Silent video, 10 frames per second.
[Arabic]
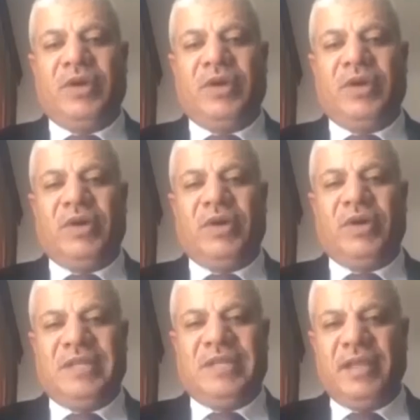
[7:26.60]

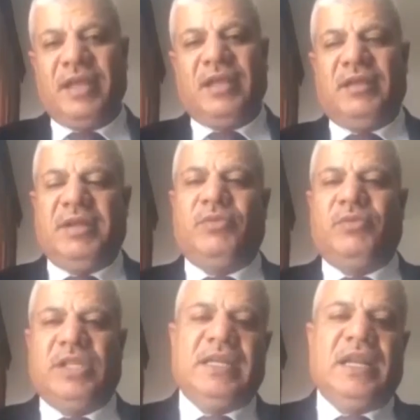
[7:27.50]
وتمضي
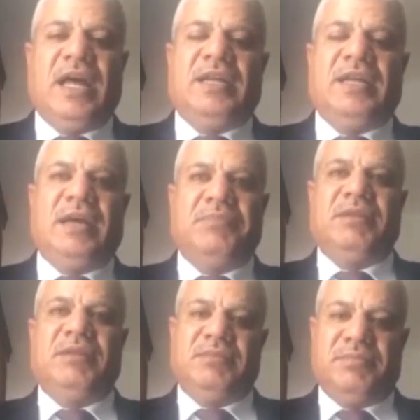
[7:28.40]
بالبلدان الى الى
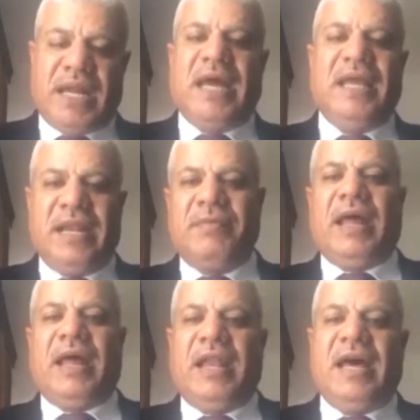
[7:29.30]
من من
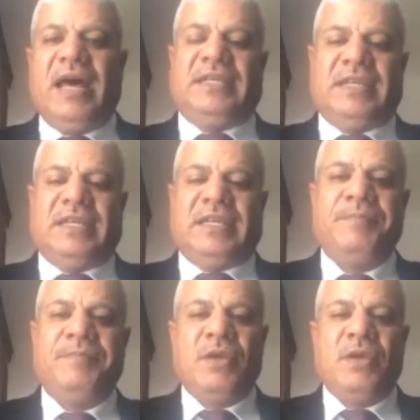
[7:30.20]
مرحله الى مرحله
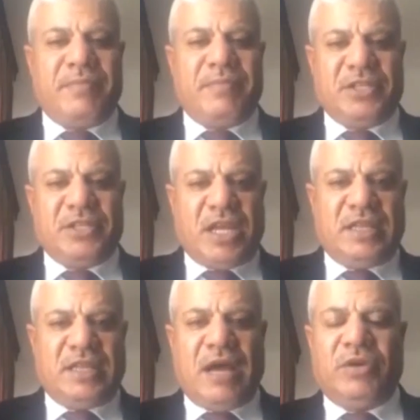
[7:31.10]
احسن. وهذا
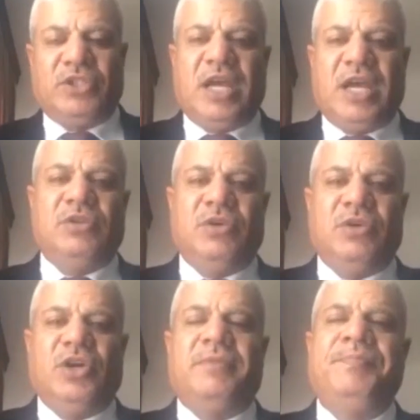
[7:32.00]
ما شهدناه
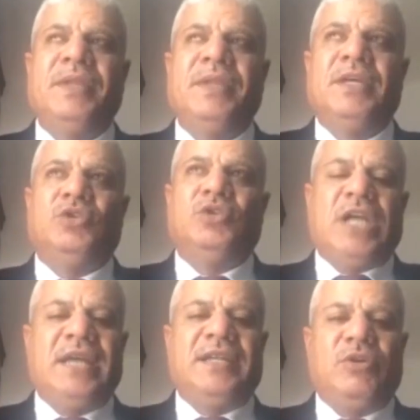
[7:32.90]
ونشاهده اليوم
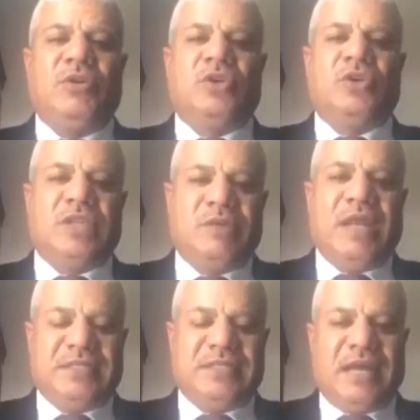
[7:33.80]
نشاهد انه الكتل
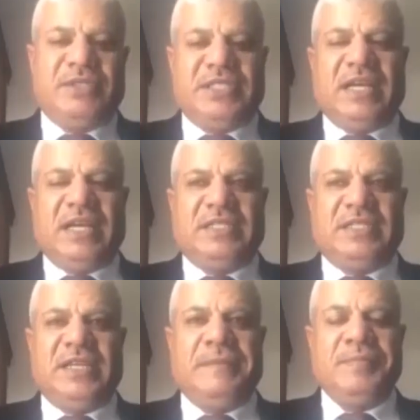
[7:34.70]
والاحزاب السياسيه